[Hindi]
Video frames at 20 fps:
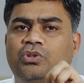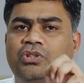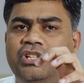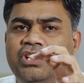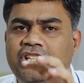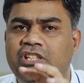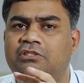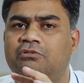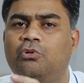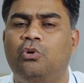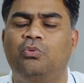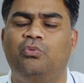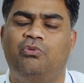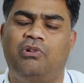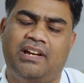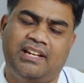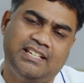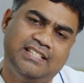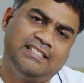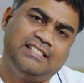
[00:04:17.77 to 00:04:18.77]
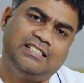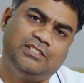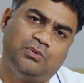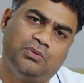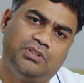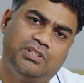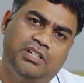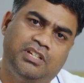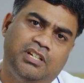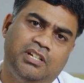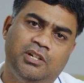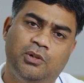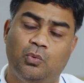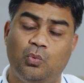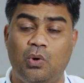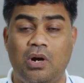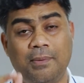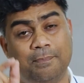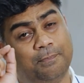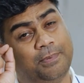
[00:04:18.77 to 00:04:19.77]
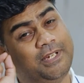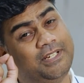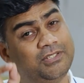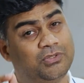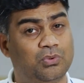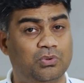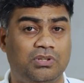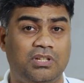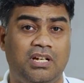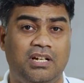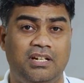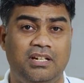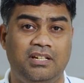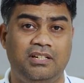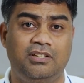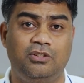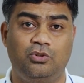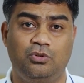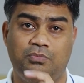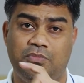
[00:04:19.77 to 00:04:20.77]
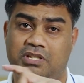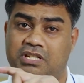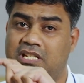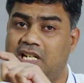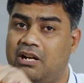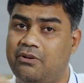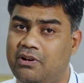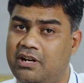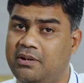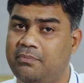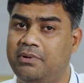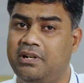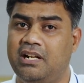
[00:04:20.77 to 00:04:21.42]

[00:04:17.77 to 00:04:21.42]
तीन वैकेंसीज होती है वहाँ फिक्स होता है कि तुम्हें जावा